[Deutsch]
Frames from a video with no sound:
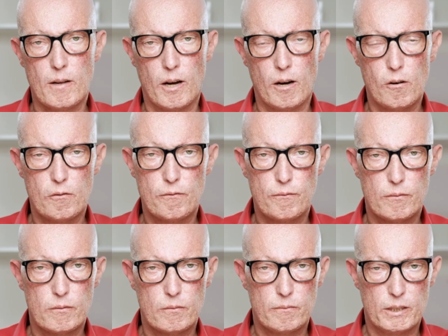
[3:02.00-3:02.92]
auf,
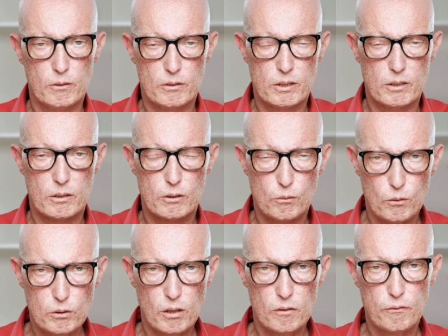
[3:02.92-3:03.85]
wenn du es in
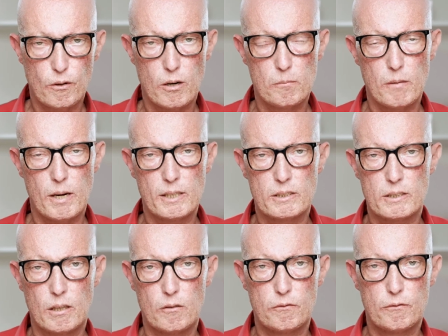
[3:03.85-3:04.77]
gedruckter Form
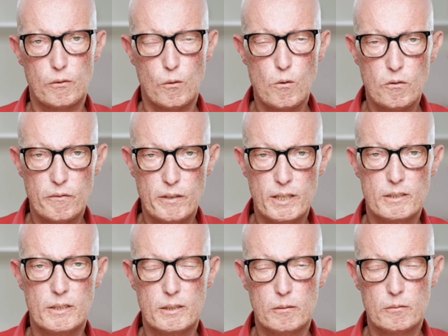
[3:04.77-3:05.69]
machst, auf
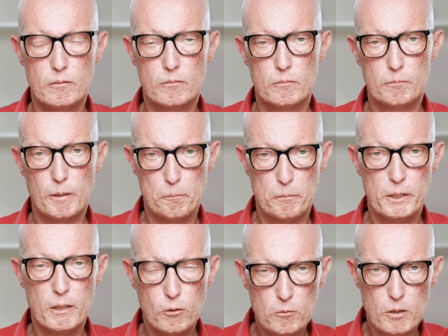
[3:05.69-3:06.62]
hochwertigen
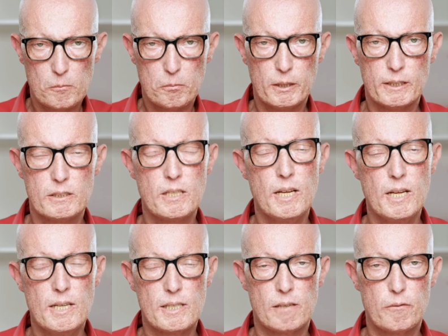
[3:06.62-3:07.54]
Papier rüberbringst,
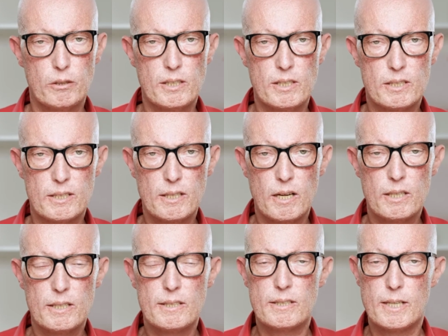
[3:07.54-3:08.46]
dann wird das
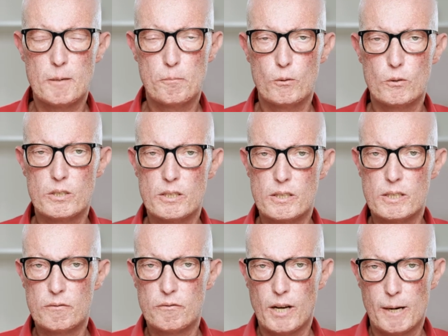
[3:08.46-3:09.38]
sicherlich sehr
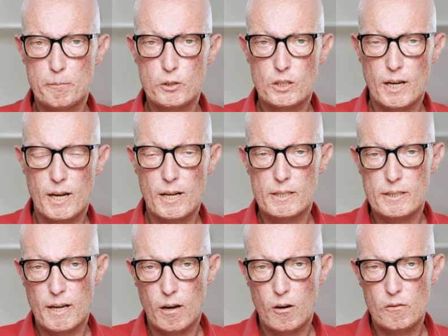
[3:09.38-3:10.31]
positiv abstrahlen
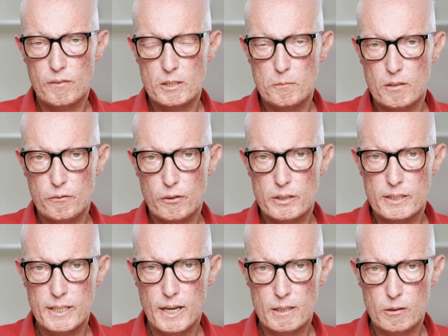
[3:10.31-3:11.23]
darauf, was man von
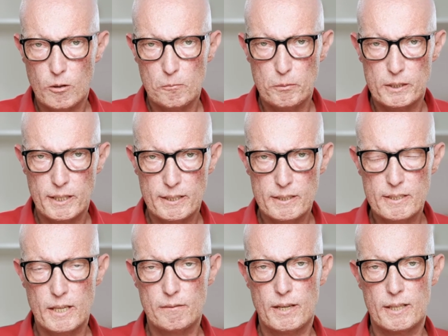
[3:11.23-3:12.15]
dir an Kompetenz
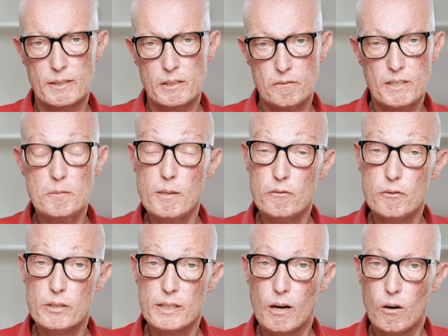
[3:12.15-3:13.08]
erwartet, was man
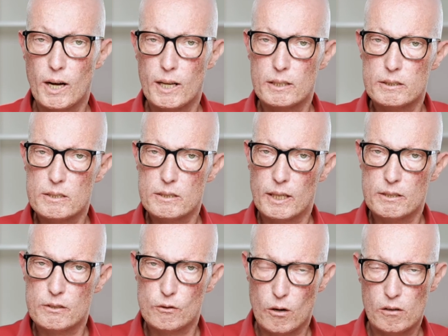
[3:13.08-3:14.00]
von dir auch an,
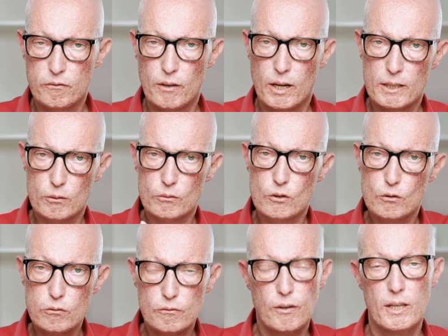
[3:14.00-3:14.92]
an Sorgfalt und
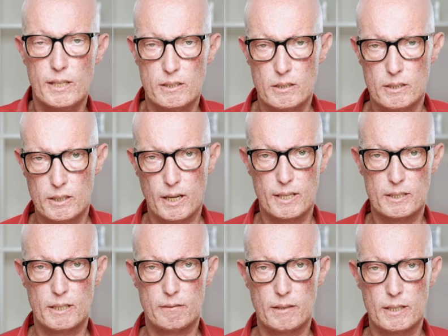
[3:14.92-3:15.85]
Zuverlässigkeit
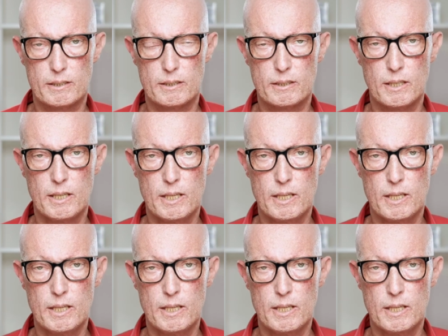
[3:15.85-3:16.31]
erwartet.